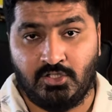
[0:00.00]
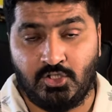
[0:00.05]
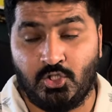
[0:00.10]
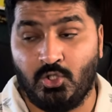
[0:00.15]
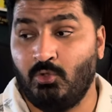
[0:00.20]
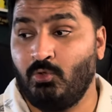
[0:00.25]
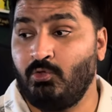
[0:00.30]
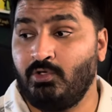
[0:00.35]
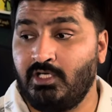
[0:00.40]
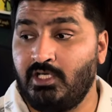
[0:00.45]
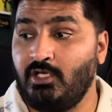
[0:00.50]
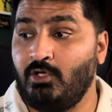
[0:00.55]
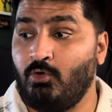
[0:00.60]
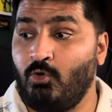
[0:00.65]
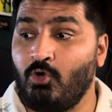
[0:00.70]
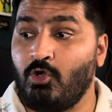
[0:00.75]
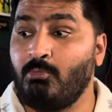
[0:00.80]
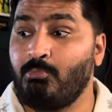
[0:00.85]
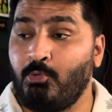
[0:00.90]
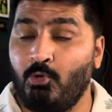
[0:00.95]
जो उनकी
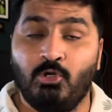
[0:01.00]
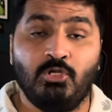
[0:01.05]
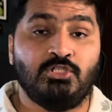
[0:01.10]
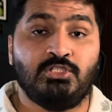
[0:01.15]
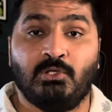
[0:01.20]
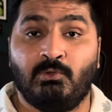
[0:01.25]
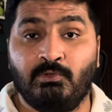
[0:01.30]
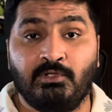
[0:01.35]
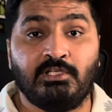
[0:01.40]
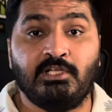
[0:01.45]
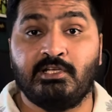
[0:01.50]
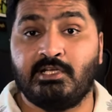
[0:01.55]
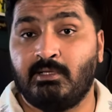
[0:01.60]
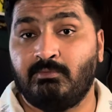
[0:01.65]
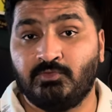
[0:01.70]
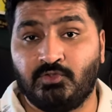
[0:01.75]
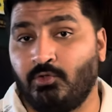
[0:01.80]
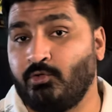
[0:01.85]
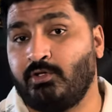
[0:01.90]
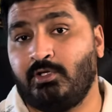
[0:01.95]
हुक पुल जो उनकी
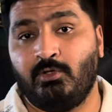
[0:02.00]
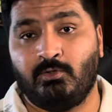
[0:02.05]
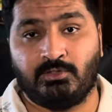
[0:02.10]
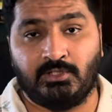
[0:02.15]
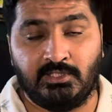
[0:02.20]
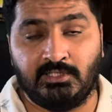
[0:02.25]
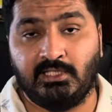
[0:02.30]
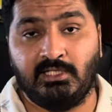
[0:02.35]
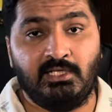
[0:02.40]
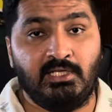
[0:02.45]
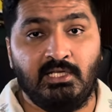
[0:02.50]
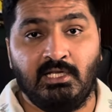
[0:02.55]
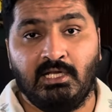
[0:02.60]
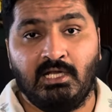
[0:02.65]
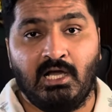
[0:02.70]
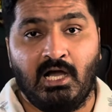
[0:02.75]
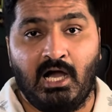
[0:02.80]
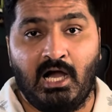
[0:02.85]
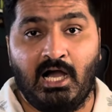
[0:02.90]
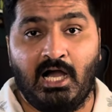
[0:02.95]
कमजोरी होती थी
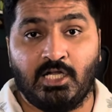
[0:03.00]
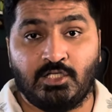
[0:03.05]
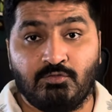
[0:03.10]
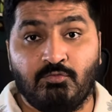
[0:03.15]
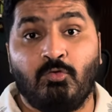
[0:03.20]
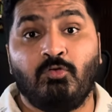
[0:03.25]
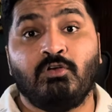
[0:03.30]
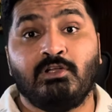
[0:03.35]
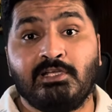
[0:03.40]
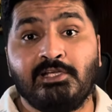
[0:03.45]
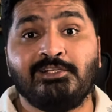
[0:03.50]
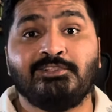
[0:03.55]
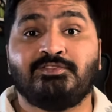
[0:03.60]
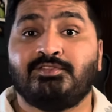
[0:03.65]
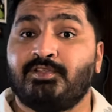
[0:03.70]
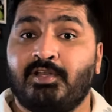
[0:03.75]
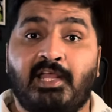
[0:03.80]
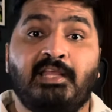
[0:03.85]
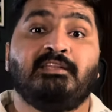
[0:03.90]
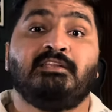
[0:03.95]
आज वो उनकी
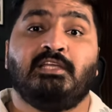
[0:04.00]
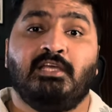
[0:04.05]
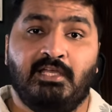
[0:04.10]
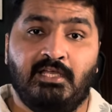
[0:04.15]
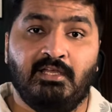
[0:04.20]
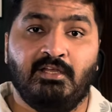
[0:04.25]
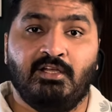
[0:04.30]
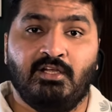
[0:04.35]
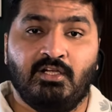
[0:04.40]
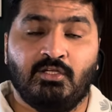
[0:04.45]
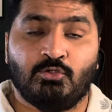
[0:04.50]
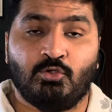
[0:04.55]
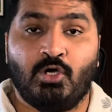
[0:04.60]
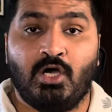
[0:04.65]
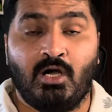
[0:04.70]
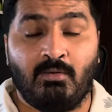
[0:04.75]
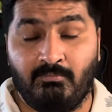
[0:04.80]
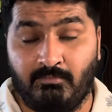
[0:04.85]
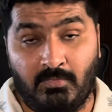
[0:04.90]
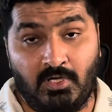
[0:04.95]
स्ट्रेंथ है तो
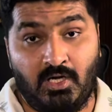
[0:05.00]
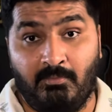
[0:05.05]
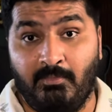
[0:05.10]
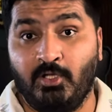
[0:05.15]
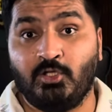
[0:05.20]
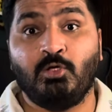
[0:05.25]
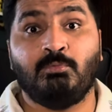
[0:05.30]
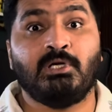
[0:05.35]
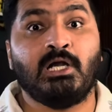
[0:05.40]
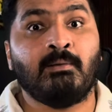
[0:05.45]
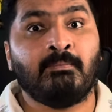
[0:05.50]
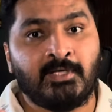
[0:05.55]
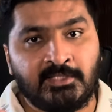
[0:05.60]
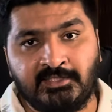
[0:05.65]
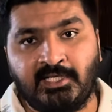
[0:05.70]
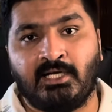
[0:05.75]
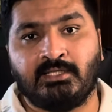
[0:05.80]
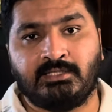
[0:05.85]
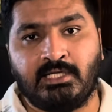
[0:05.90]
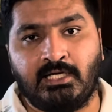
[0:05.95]
हम हमें तो बड़ा
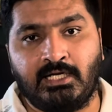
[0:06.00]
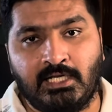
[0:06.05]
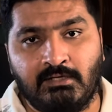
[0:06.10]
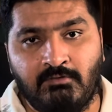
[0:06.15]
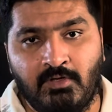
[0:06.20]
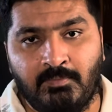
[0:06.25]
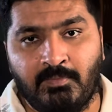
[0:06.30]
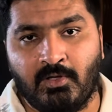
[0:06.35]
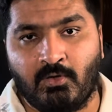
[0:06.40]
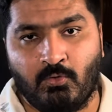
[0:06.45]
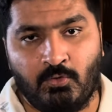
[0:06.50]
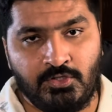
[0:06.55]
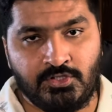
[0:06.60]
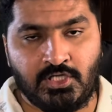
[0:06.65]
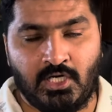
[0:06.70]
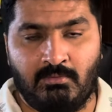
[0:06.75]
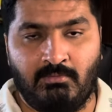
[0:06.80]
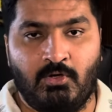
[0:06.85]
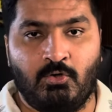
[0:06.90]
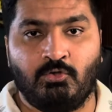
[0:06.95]
मजा आता है टीवी पे रोहित
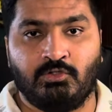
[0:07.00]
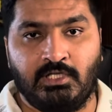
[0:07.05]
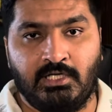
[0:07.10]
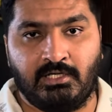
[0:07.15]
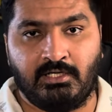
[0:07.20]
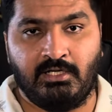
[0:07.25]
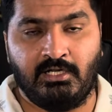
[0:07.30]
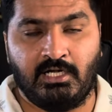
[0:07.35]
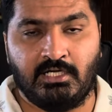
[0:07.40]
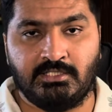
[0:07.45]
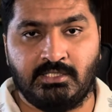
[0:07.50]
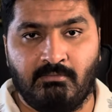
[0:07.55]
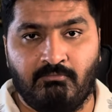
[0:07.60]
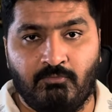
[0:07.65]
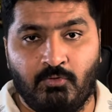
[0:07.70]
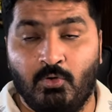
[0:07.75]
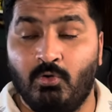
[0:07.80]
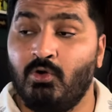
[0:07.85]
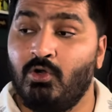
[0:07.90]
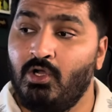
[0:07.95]
शर्मा को देखने का जब
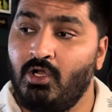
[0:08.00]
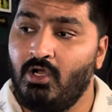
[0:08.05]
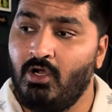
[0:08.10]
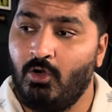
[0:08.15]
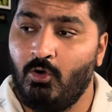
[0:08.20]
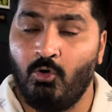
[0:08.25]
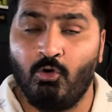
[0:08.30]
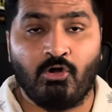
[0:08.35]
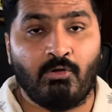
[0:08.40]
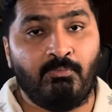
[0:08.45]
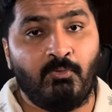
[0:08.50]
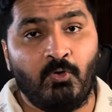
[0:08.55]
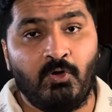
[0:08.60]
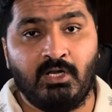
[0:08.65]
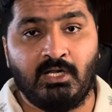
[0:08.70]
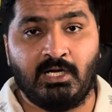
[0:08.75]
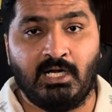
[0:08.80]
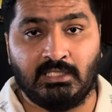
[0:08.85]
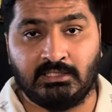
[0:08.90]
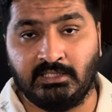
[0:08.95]
वो हुक पुल
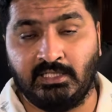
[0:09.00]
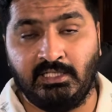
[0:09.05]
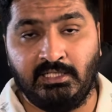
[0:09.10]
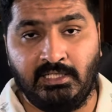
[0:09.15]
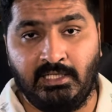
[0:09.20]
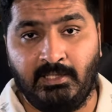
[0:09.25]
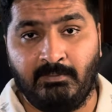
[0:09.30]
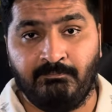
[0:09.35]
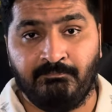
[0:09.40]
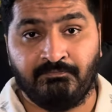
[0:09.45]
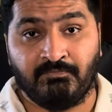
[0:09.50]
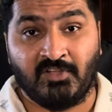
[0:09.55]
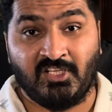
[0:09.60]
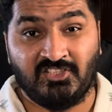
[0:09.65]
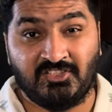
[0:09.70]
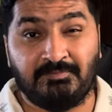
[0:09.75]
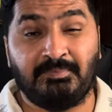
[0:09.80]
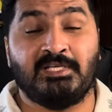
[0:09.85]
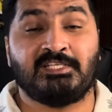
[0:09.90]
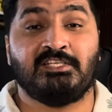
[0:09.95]
लगाते हैं
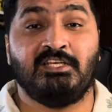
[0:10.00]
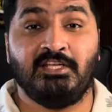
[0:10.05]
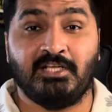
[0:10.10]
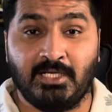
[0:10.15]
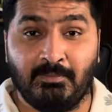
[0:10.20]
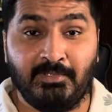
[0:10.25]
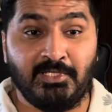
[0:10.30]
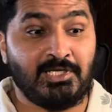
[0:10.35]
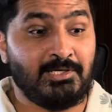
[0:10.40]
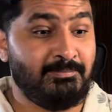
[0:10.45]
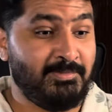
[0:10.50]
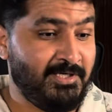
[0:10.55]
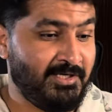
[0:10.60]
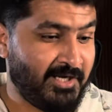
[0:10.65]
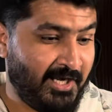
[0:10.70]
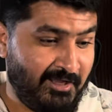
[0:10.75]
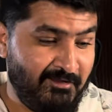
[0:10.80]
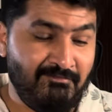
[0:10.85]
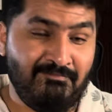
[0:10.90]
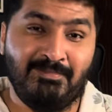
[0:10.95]
स्पेशली कभी कभी
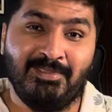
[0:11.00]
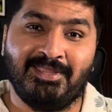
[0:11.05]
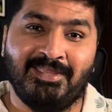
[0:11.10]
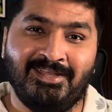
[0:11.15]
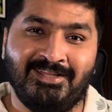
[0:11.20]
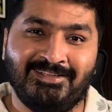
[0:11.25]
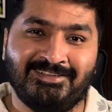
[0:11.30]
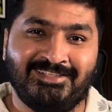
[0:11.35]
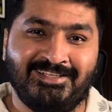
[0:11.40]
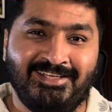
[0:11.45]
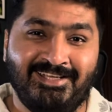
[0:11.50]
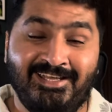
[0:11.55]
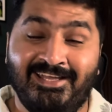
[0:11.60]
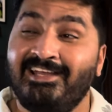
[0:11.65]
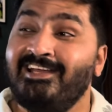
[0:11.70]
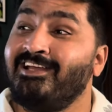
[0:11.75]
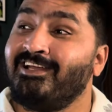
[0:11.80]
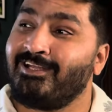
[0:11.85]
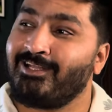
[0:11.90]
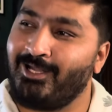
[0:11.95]
ड्राइव भी खेलते हैं
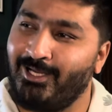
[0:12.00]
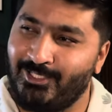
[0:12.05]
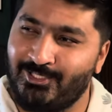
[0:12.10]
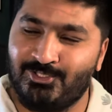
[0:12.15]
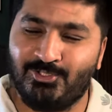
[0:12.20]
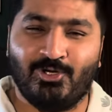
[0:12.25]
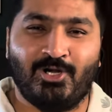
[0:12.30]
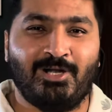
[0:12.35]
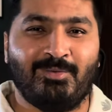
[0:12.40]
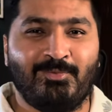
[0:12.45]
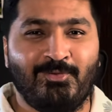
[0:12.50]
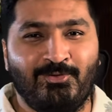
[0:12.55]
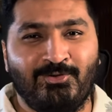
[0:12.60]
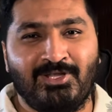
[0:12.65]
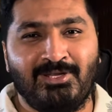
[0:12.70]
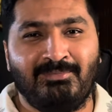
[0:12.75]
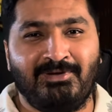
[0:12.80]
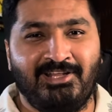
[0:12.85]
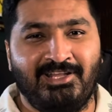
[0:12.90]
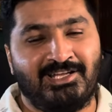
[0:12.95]
कट शॉट भी
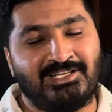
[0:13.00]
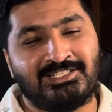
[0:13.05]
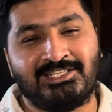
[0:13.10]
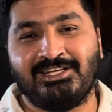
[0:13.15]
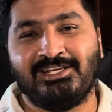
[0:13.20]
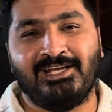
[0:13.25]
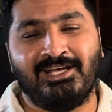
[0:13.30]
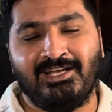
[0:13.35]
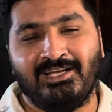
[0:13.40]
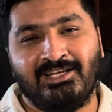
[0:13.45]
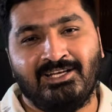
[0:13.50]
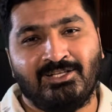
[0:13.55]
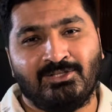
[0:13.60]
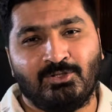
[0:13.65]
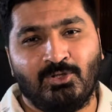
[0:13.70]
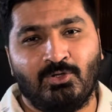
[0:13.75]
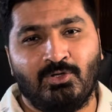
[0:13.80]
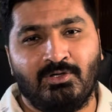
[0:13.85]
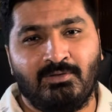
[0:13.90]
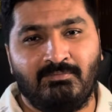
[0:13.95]
उनकी बड़ी अच्छी है
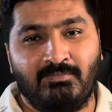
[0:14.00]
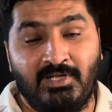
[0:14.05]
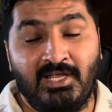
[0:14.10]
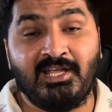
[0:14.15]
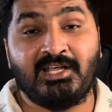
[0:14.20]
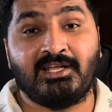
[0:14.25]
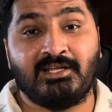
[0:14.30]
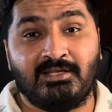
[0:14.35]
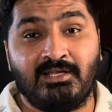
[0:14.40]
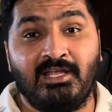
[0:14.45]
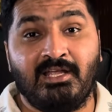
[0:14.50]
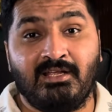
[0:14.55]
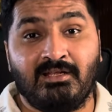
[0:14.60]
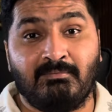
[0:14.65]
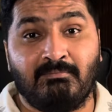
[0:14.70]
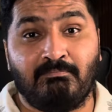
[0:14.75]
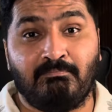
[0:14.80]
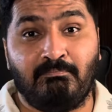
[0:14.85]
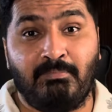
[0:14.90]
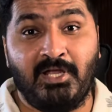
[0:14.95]
तो एक एक
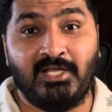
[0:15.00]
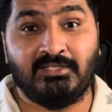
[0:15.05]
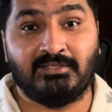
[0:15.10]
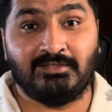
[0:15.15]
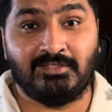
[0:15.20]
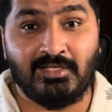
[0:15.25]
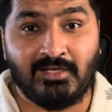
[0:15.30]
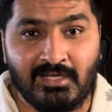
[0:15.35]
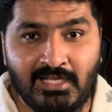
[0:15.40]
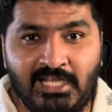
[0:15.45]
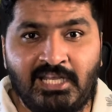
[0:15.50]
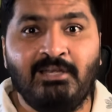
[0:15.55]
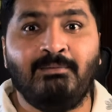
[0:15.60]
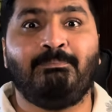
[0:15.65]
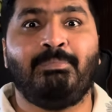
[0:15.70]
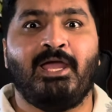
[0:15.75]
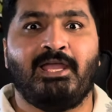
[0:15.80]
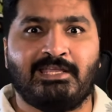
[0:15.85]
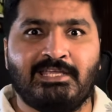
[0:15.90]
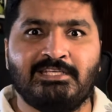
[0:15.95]
बेहतरीन
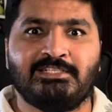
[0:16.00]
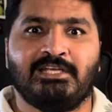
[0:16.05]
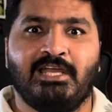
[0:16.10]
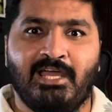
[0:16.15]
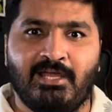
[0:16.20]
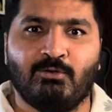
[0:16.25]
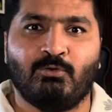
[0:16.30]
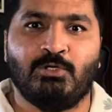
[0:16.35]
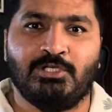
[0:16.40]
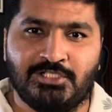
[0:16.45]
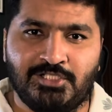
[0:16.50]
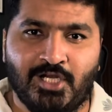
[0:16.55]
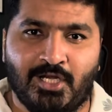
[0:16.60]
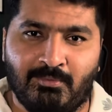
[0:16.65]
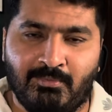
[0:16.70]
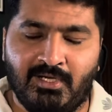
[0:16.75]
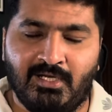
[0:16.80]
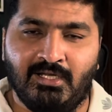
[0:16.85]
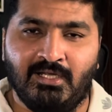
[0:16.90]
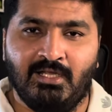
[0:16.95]
पैकेज है रोहित
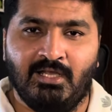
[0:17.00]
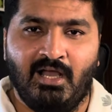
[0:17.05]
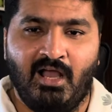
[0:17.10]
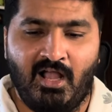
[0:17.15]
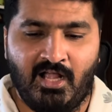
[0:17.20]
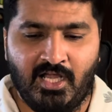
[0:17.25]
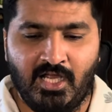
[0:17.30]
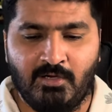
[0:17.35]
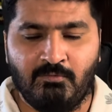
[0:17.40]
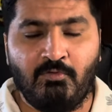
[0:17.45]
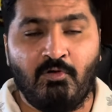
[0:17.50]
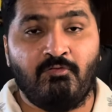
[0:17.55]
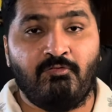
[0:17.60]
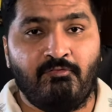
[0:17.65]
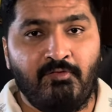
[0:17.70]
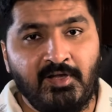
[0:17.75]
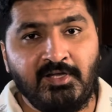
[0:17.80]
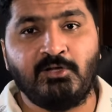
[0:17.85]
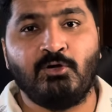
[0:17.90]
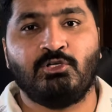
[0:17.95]
शर्मा अगर वो
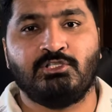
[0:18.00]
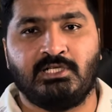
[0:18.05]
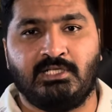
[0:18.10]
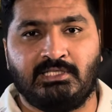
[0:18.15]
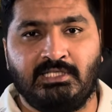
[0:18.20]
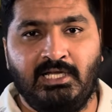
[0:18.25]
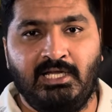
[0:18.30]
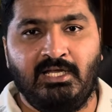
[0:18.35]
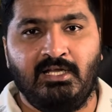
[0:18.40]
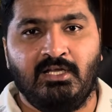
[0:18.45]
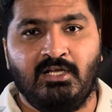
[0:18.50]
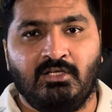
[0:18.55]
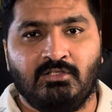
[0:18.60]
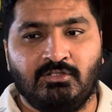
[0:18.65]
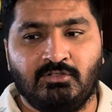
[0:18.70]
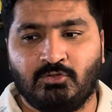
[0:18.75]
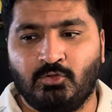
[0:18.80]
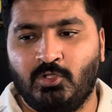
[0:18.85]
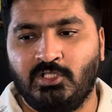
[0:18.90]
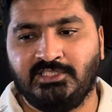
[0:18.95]
फिट हो जाता है
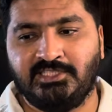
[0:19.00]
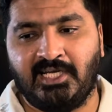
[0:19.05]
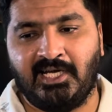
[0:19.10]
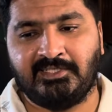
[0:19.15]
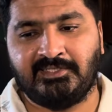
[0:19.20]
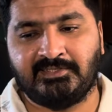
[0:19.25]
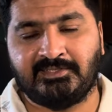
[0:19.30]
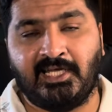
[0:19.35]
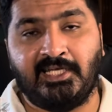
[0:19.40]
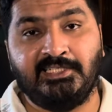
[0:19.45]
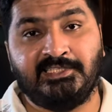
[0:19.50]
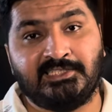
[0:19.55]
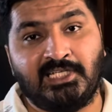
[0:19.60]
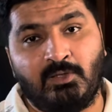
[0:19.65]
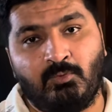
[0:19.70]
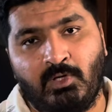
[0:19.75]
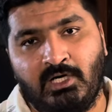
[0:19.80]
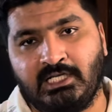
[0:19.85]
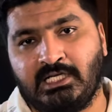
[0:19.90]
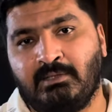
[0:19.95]
तो दो का
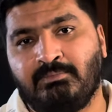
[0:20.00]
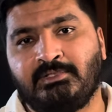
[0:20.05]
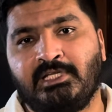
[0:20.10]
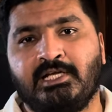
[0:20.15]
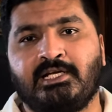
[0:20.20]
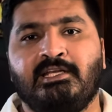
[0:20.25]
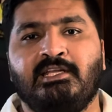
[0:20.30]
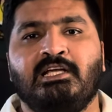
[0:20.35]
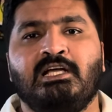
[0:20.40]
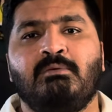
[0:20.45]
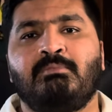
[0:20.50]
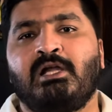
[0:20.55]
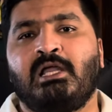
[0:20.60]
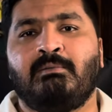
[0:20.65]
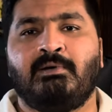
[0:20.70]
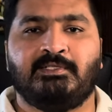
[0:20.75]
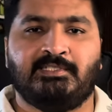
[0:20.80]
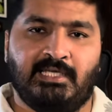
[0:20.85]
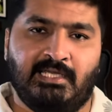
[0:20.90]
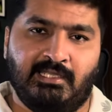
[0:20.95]
वर्ल्ड कप देखने का बड़ा
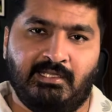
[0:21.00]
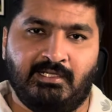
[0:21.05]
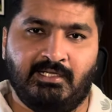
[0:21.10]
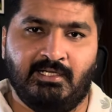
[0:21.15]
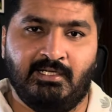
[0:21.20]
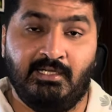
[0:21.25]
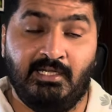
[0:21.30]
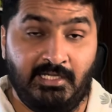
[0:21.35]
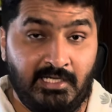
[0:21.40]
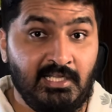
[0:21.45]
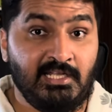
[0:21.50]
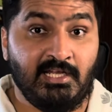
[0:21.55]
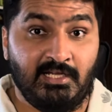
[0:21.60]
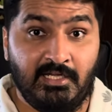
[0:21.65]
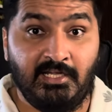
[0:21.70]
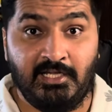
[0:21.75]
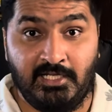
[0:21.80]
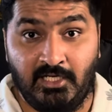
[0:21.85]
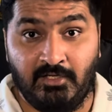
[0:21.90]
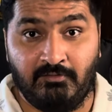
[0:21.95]
मजा आएगा इंडिया
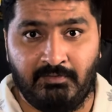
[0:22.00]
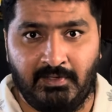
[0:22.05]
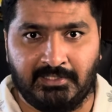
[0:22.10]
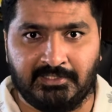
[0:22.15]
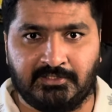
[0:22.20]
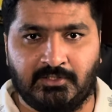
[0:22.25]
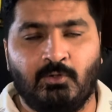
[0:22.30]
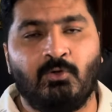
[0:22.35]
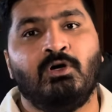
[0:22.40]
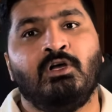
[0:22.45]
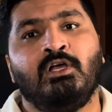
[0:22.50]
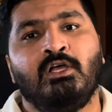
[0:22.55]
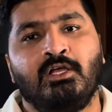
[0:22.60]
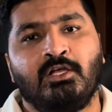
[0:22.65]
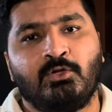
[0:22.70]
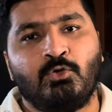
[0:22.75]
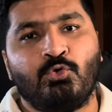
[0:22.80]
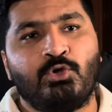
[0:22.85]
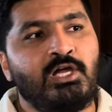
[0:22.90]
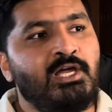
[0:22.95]
इंडियन फैंस को
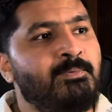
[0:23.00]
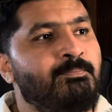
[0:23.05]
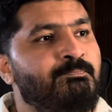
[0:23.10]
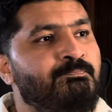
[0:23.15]
क्योंकि